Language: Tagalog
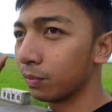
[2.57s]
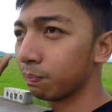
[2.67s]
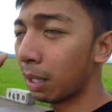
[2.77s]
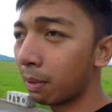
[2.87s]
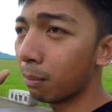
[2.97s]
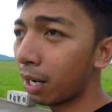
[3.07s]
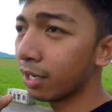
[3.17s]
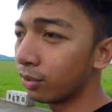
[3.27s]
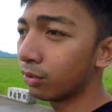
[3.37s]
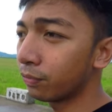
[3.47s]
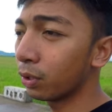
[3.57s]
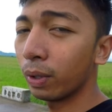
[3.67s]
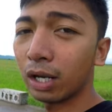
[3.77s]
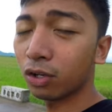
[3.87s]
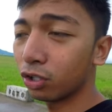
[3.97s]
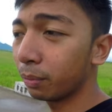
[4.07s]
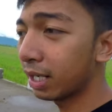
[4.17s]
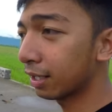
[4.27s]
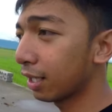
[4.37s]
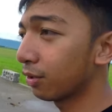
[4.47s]
bababa yung fuel economy
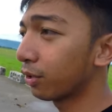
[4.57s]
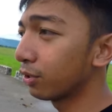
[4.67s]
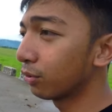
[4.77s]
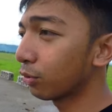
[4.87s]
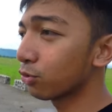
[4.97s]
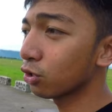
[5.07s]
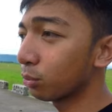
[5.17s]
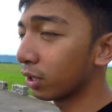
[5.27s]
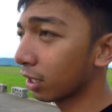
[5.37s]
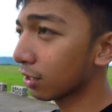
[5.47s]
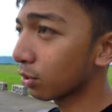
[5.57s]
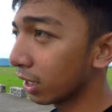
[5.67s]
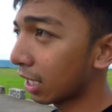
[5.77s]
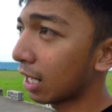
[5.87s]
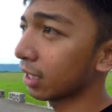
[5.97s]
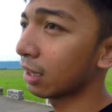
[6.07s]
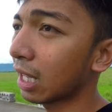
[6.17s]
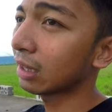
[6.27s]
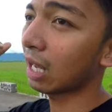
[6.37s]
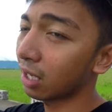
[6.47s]
natin or yung konsumo ng gasolina natin
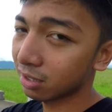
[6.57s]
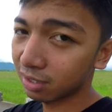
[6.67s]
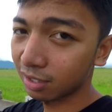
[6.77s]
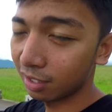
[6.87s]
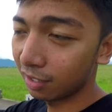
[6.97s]
tataas